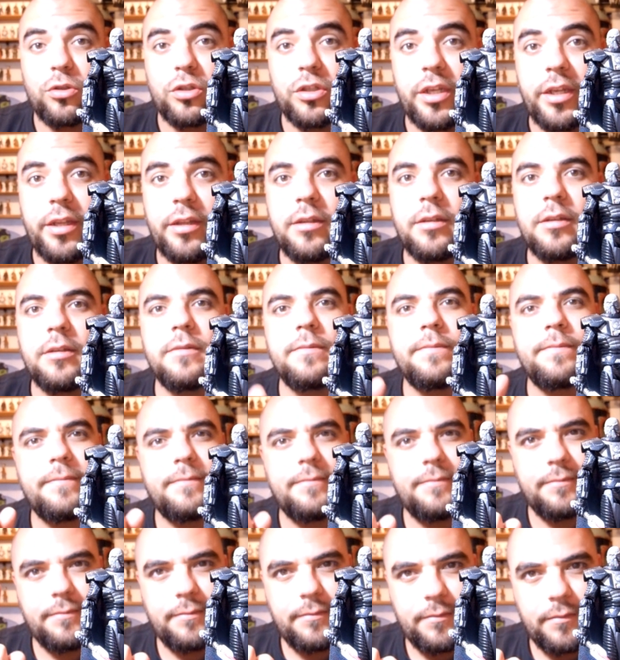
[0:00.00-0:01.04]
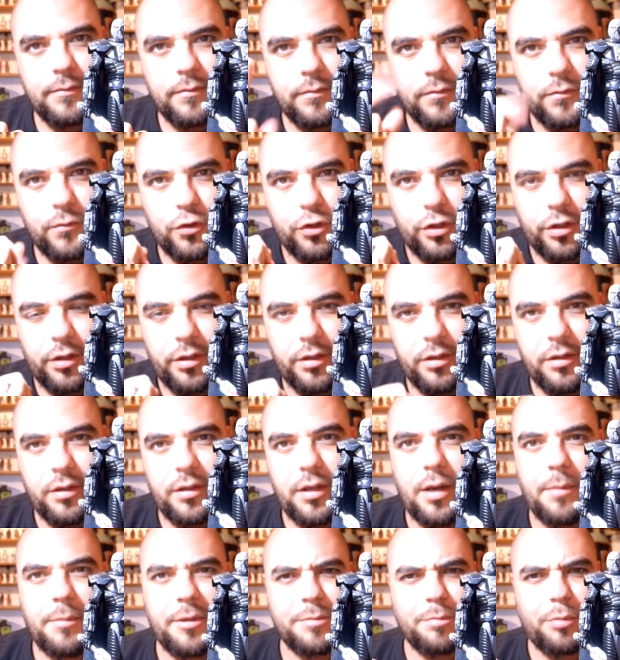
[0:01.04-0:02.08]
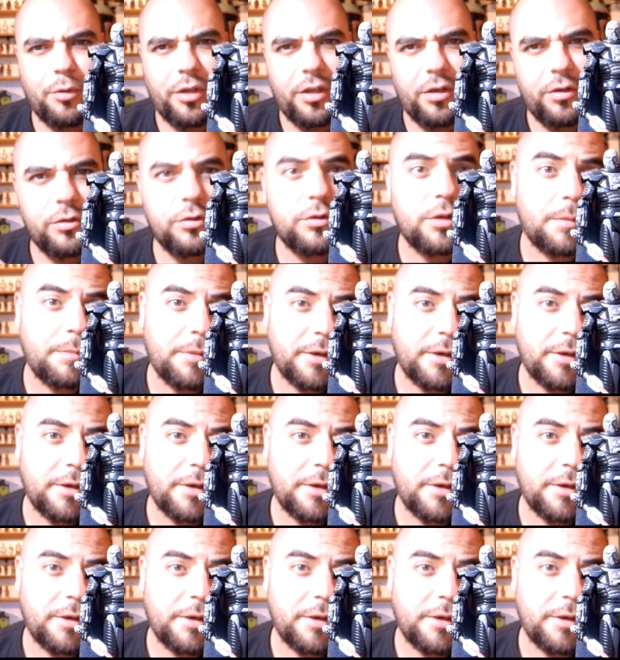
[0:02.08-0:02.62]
Sith. Sí, el más poderoso al